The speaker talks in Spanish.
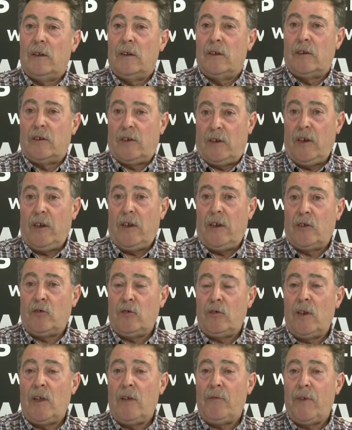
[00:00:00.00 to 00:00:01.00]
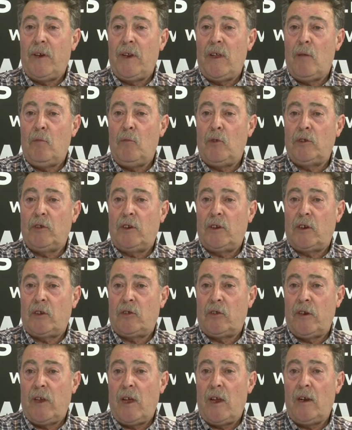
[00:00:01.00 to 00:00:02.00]
Sí, es una feria
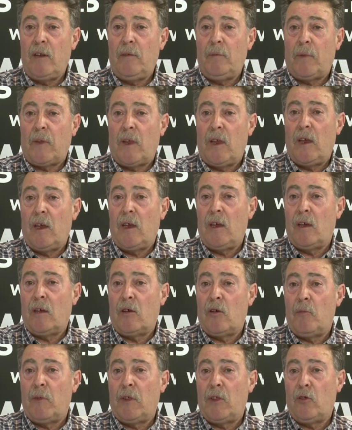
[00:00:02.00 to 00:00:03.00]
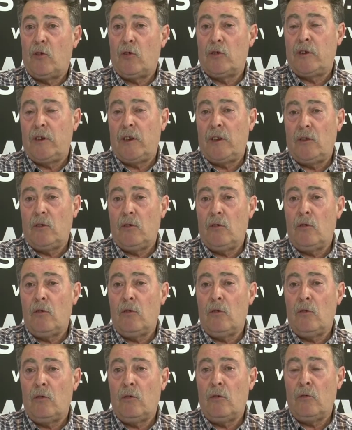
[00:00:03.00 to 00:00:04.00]
multisectorial que comenzó
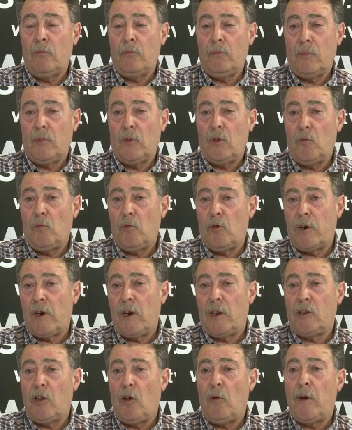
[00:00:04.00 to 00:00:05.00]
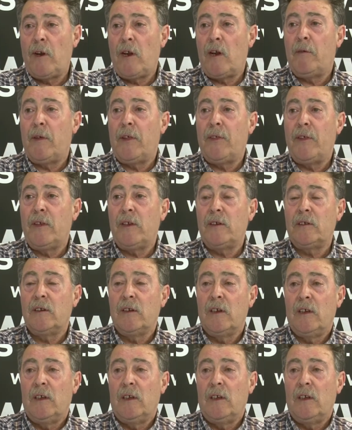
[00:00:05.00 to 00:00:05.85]
siendo, lo hemos relatado varias veces,